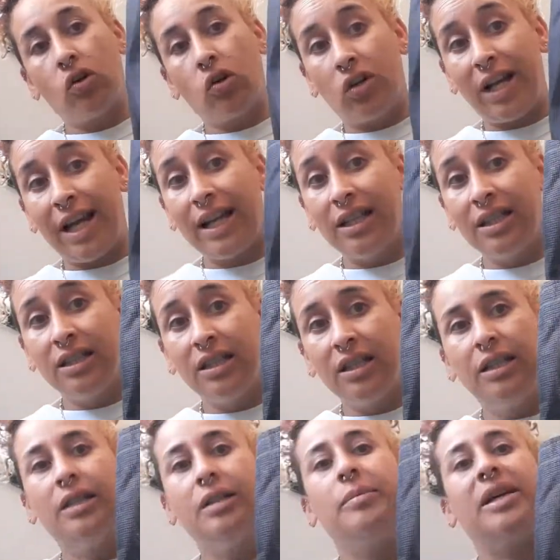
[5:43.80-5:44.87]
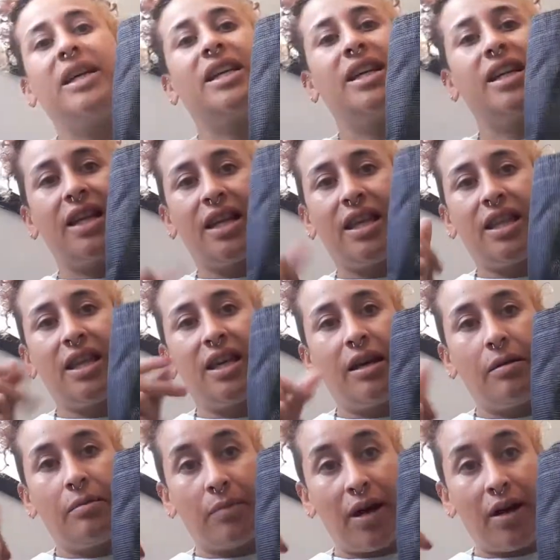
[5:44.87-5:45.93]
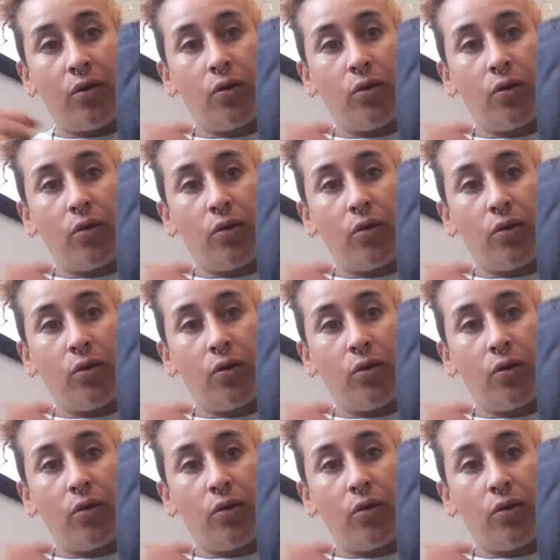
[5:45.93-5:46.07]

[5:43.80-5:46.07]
cola para que quede más